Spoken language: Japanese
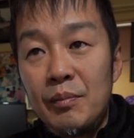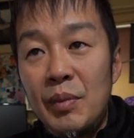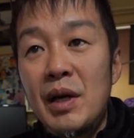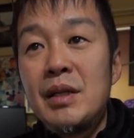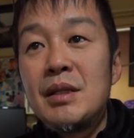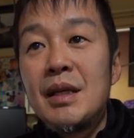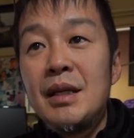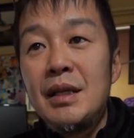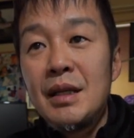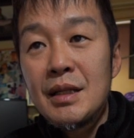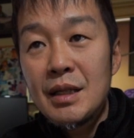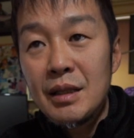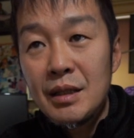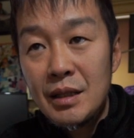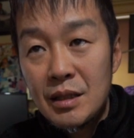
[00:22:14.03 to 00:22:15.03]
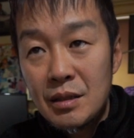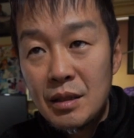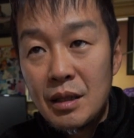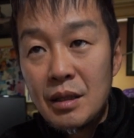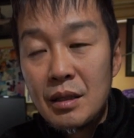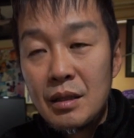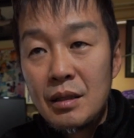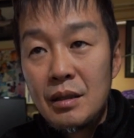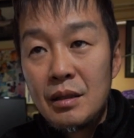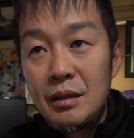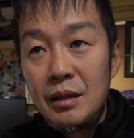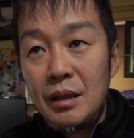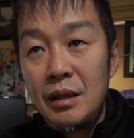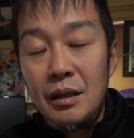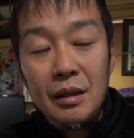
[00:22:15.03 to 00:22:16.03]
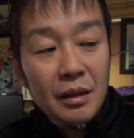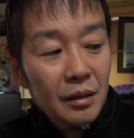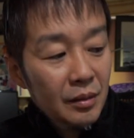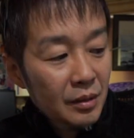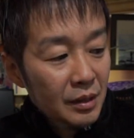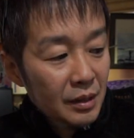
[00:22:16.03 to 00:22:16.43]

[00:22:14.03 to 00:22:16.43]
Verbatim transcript: 焙煎屋さんですねで